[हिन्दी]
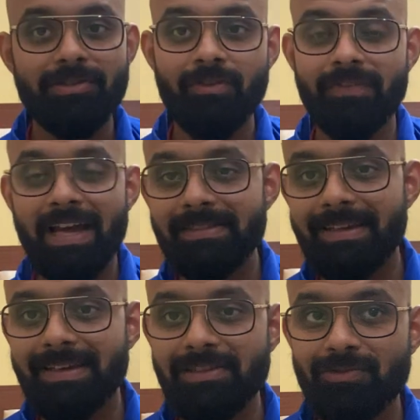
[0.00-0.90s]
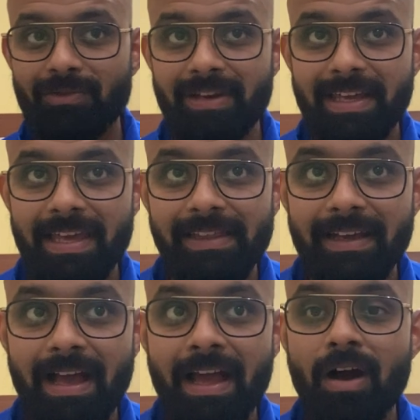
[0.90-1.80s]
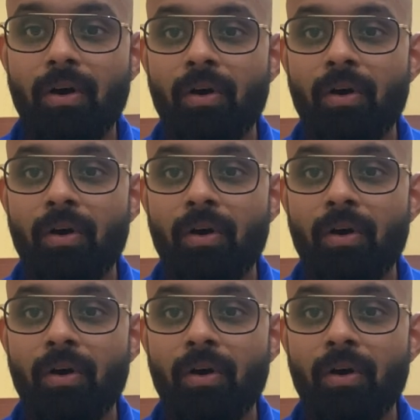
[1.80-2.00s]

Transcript: जो फ्रांस के अगेंस्ट उन्होंने खेल दिखाया